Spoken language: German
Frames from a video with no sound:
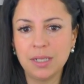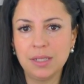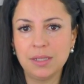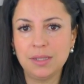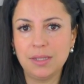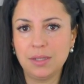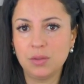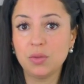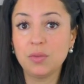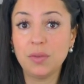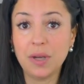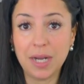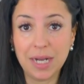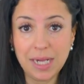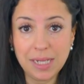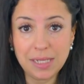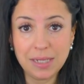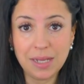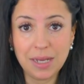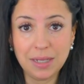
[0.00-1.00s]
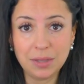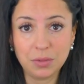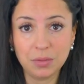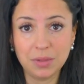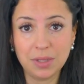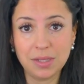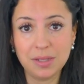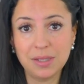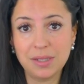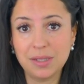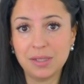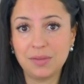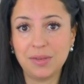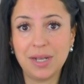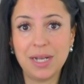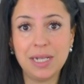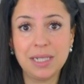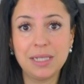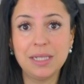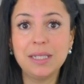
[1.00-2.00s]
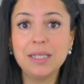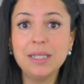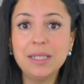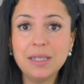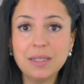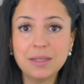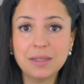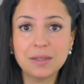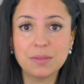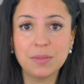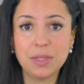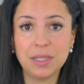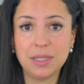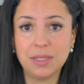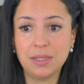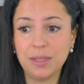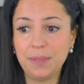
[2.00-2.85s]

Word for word: sich so verhalten hat und dass dieses Verhalten nichts mit